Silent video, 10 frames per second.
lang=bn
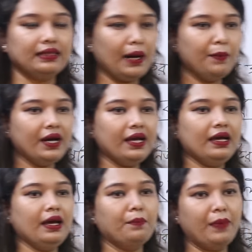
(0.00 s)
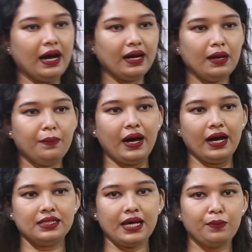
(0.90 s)
তার মানে বাংলা
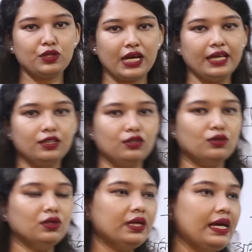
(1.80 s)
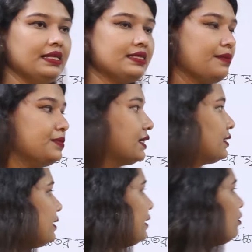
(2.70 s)
ভাষা এবং সাহিত্য এই
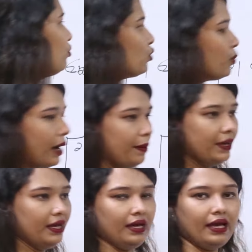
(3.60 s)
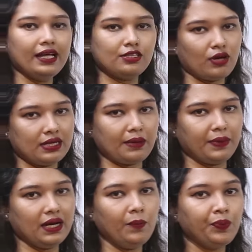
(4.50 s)
সাবজেক্টটাকে কোনোভাবেই এড়িয়ে চলা
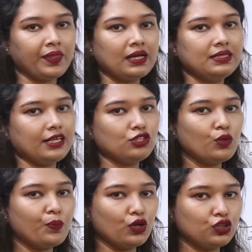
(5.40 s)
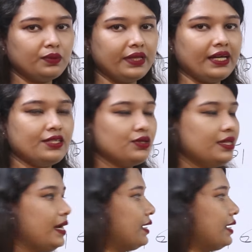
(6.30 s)
যাবে না যার জন্য প্রথম থেকেই যদি